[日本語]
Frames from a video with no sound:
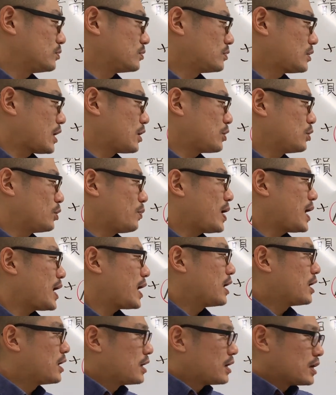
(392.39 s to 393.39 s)
ていうの
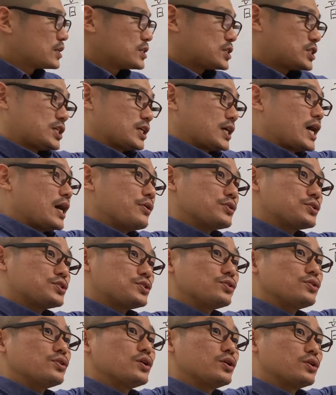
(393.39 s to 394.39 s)
は違う種
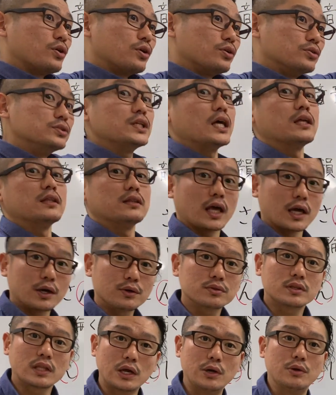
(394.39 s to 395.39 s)
類の「う」なんだ
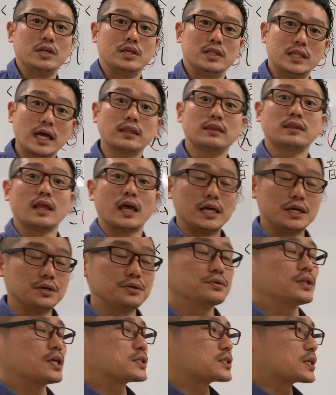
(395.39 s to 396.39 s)
よっていうふうになってい
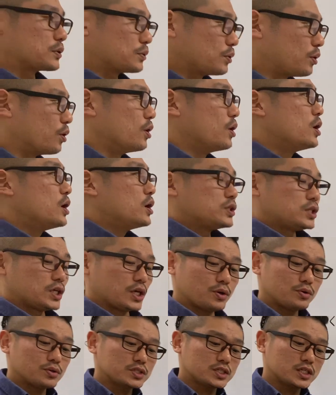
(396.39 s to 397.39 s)
るんですけど、
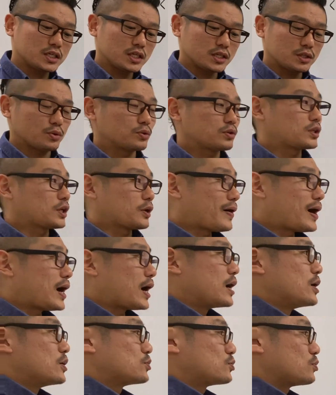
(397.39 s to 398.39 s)
日本人にとって
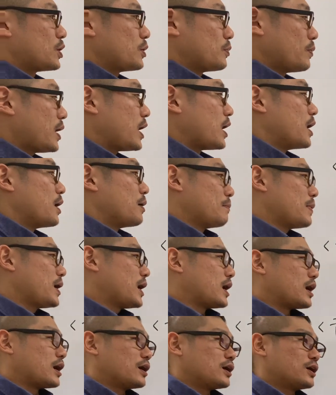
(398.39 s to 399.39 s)
はそれ
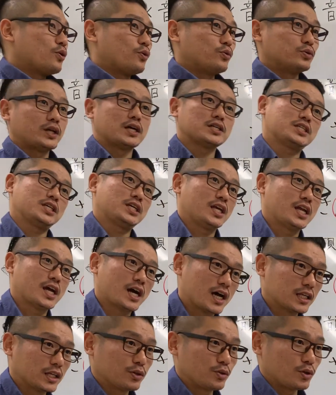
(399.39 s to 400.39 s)
は同じひ
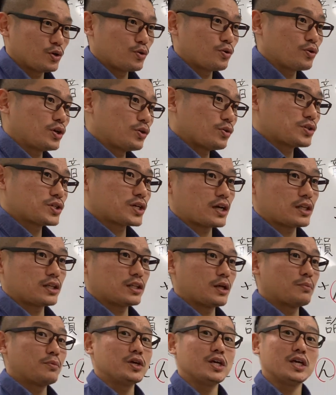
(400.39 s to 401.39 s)
らがなの表記の仕方
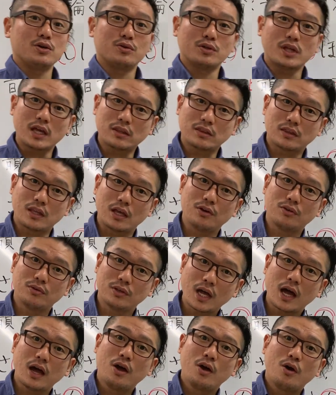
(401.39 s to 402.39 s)
でもいいよねっていうよう
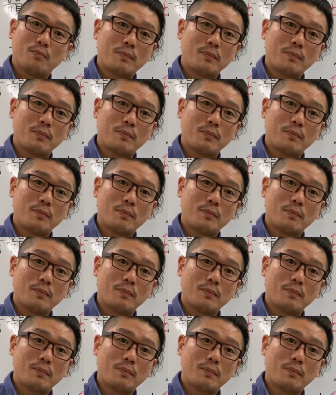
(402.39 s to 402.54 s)
な、